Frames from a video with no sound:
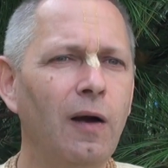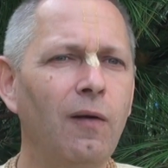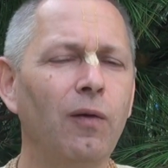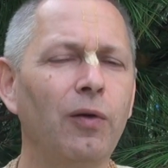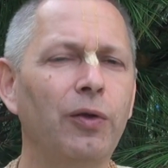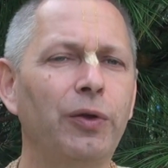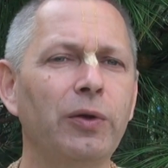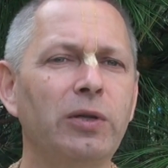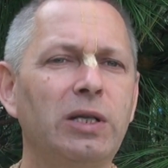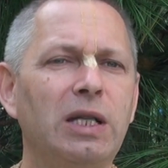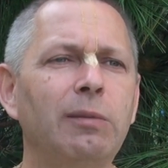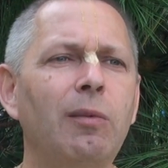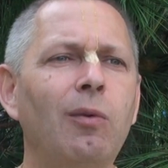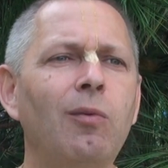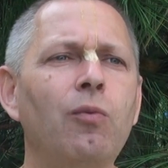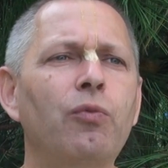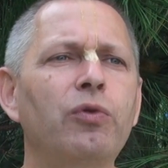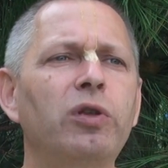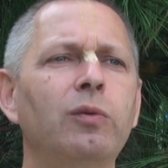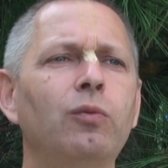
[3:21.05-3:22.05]
Вот, то есть либо
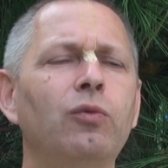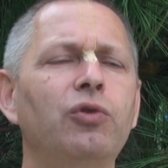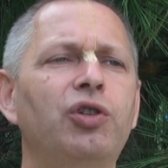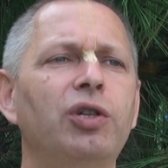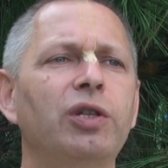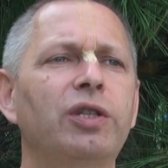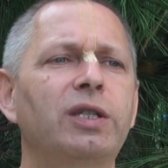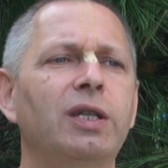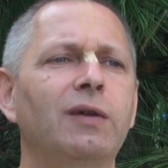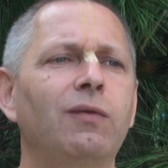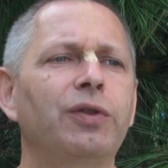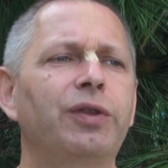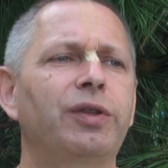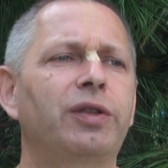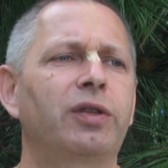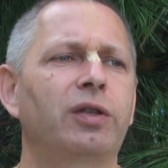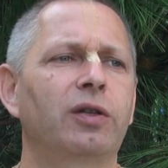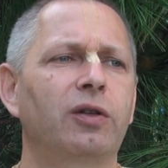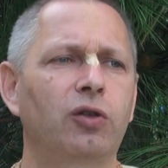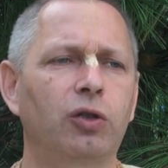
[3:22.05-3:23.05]
мы будем учиться вот
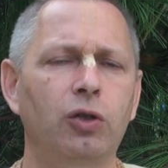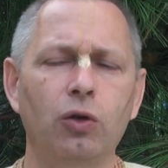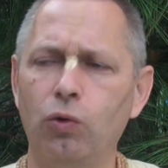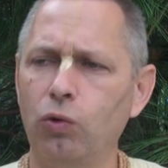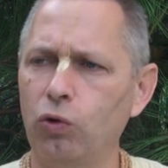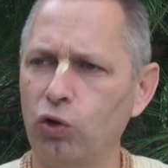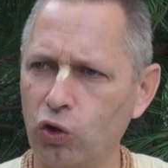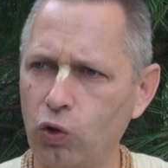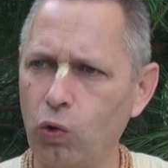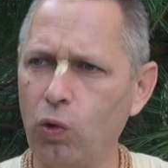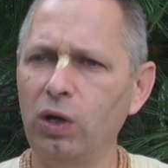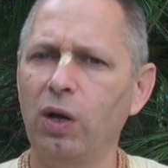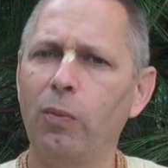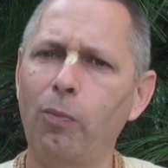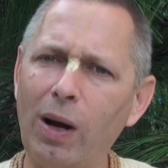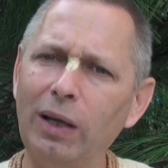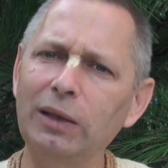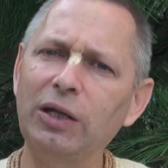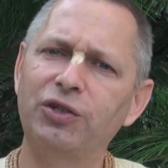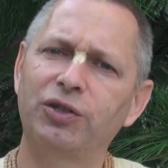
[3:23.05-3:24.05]
э, в такой школе
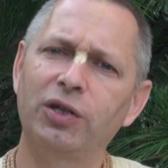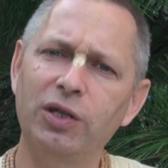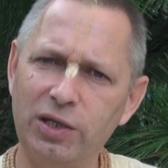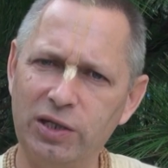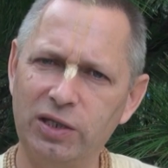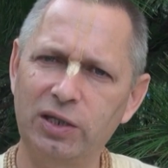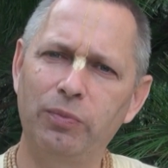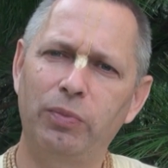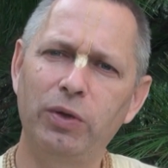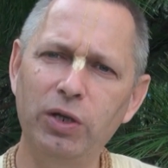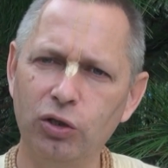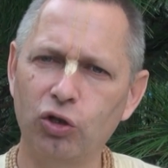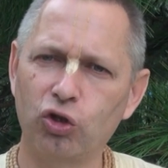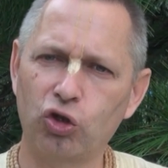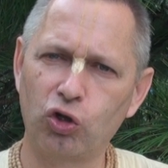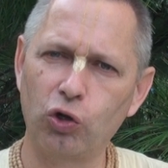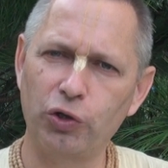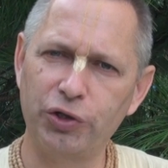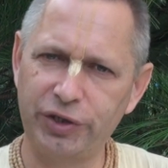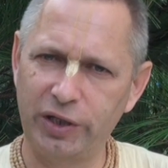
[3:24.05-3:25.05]
палочной дисциплины,
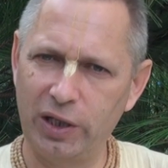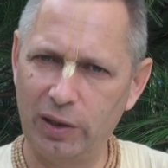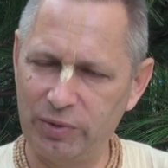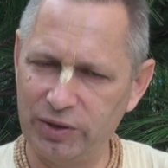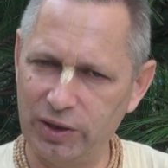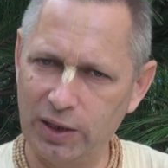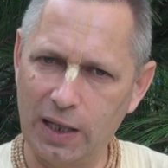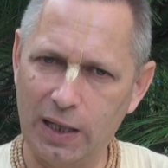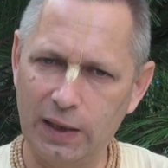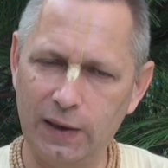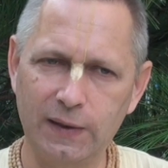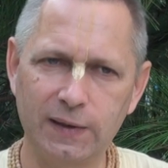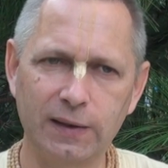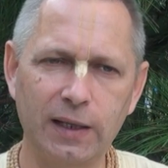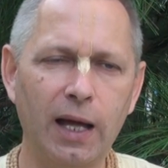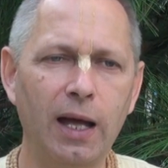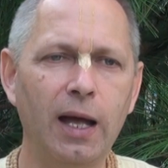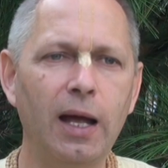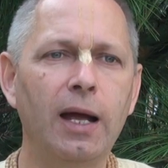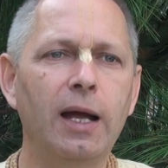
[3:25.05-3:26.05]
жесткие
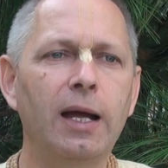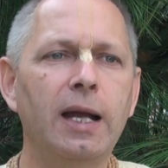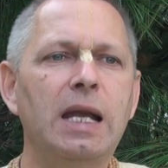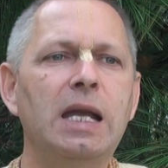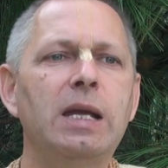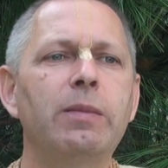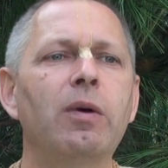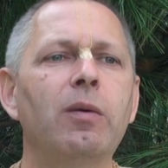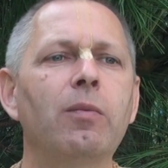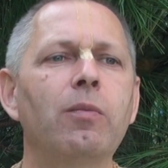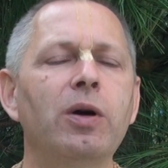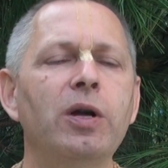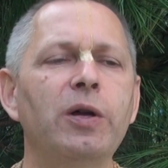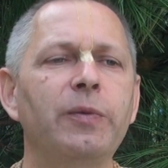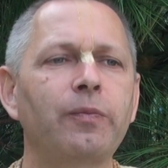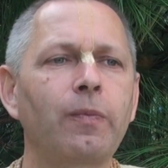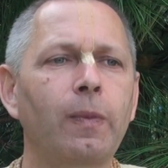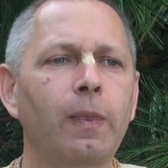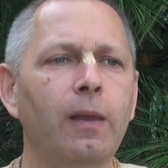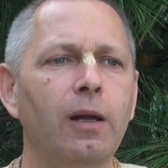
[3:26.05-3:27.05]
обстоятельства, либо
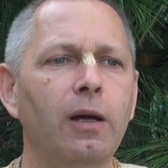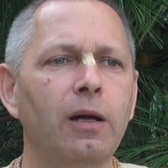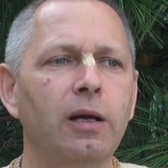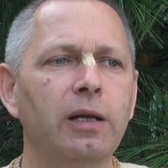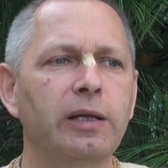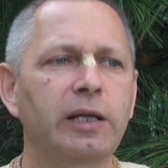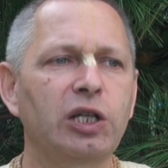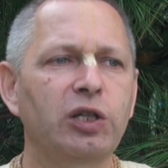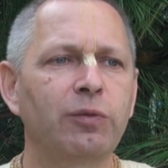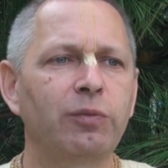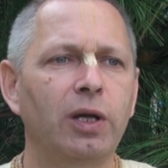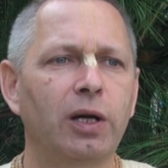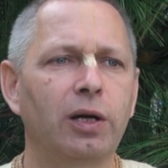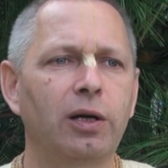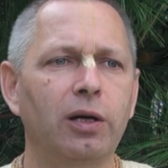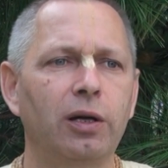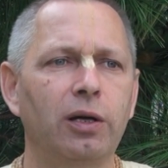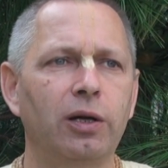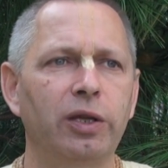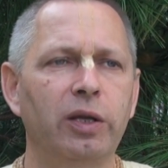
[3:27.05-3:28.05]
мы Э, скажем
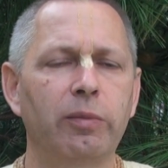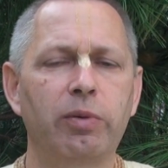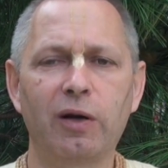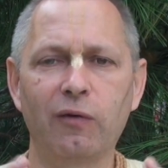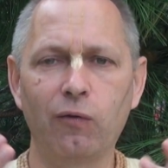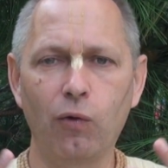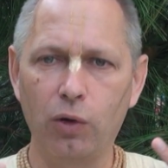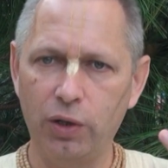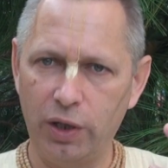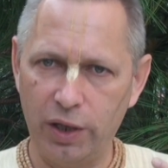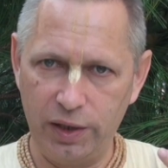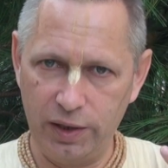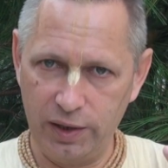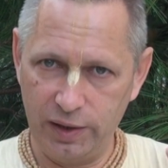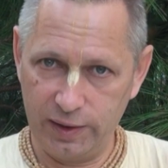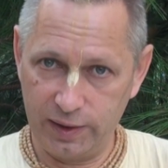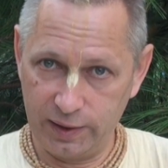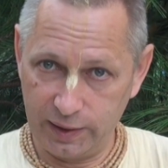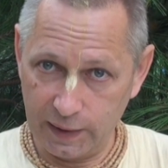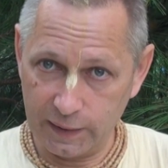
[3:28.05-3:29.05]
так, э, добровольно и
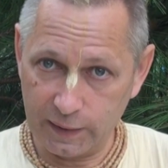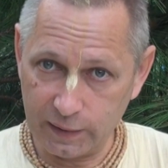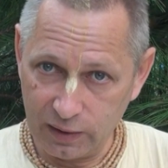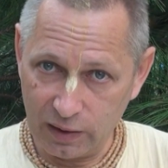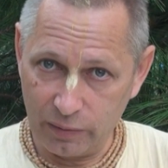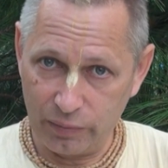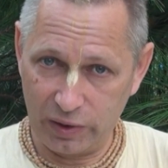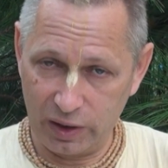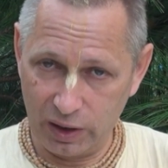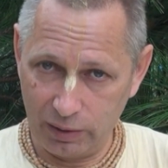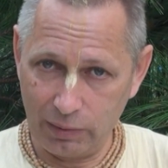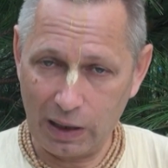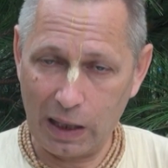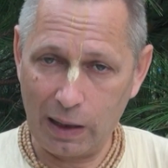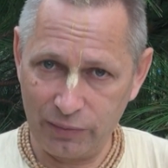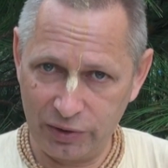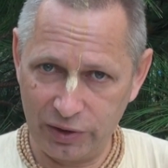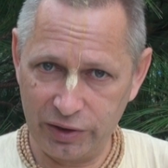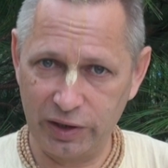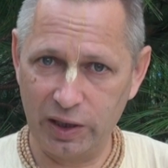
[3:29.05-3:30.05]
естественно
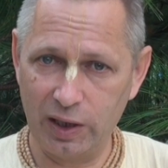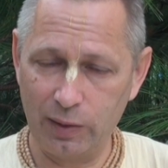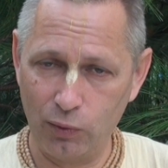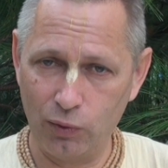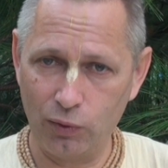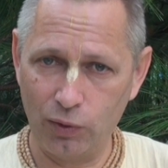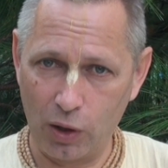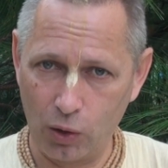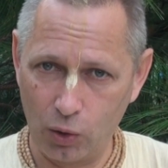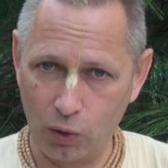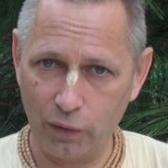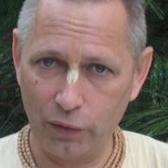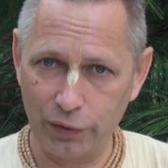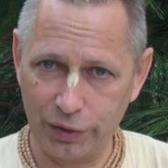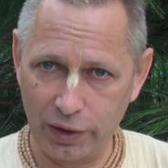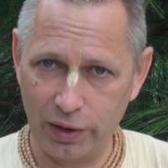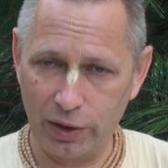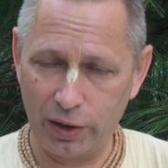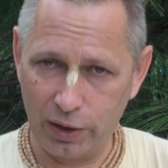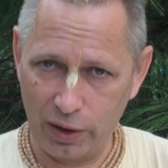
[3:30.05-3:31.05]
принимаем систему
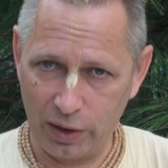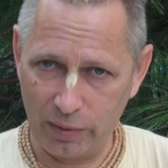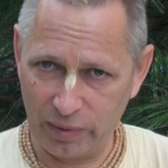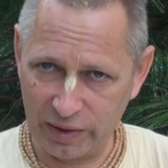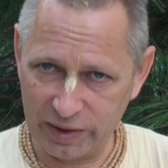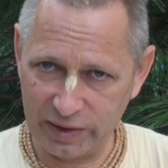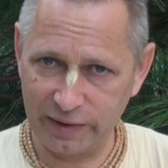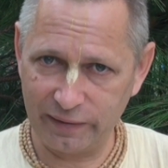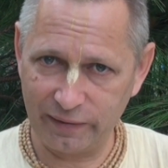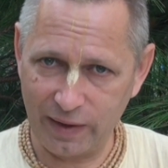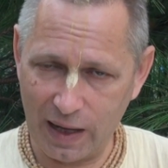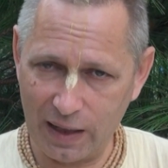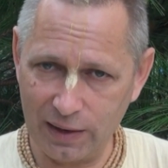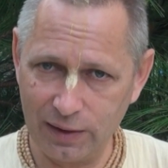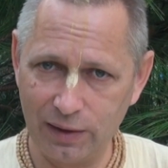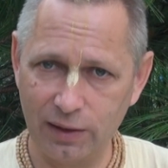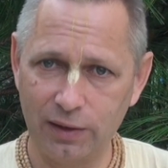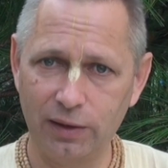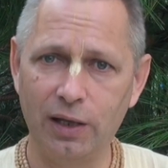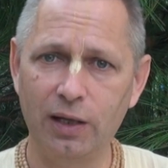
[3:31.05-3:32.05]
какого-то
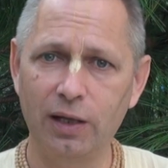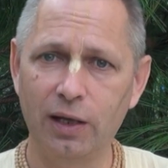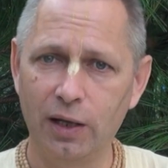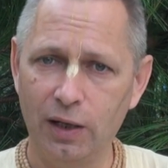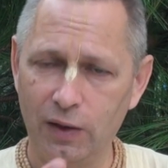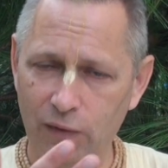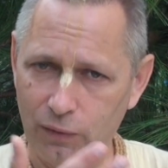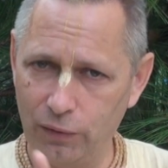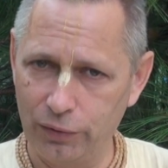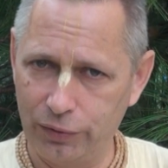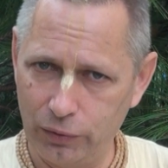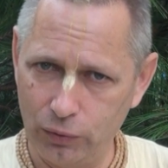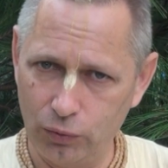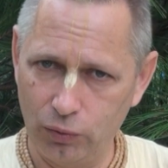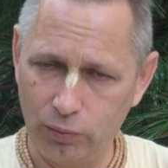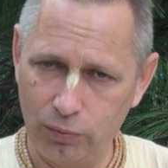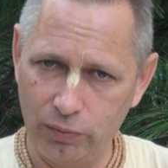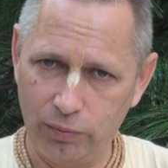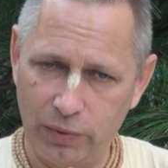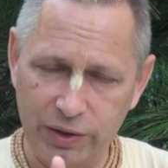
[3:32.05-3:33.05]
образования, да, вот,
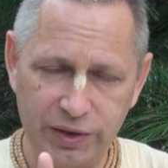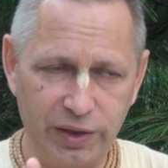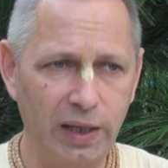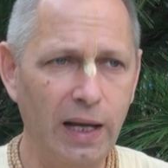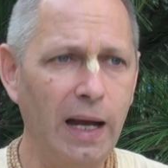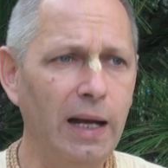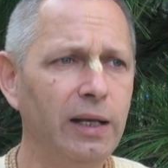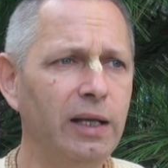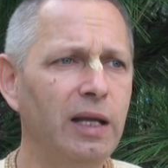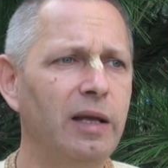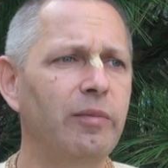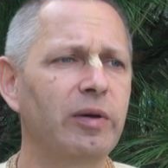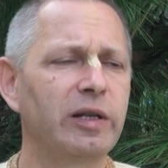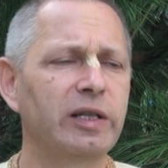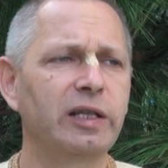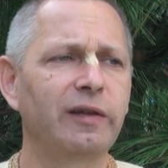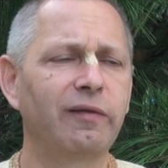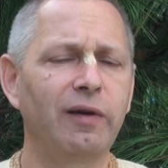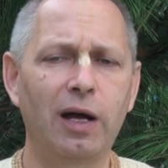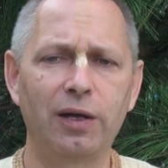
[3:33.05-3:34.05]
ну, материальное
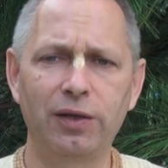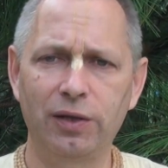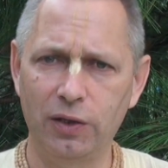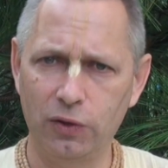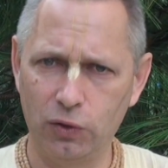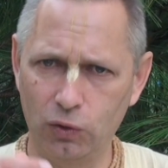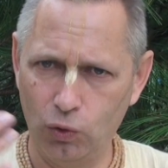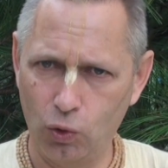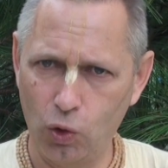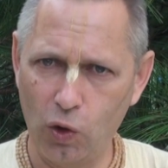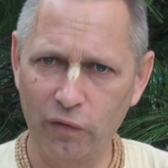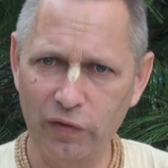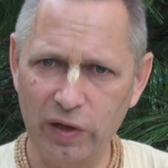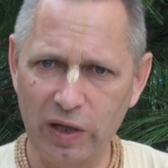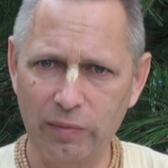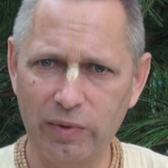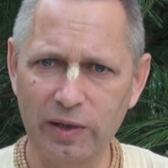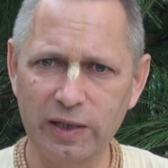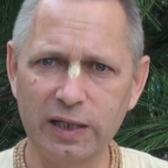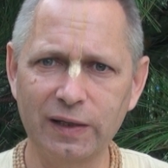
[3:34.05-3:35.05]
образование, есть
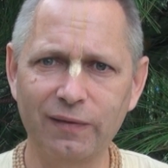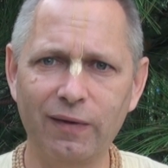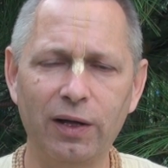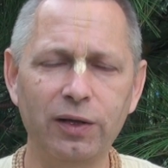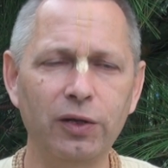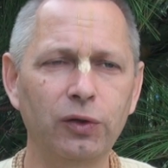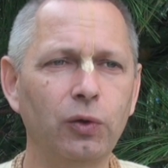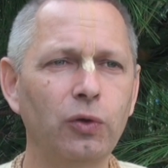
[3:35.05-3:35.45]
духовное образование.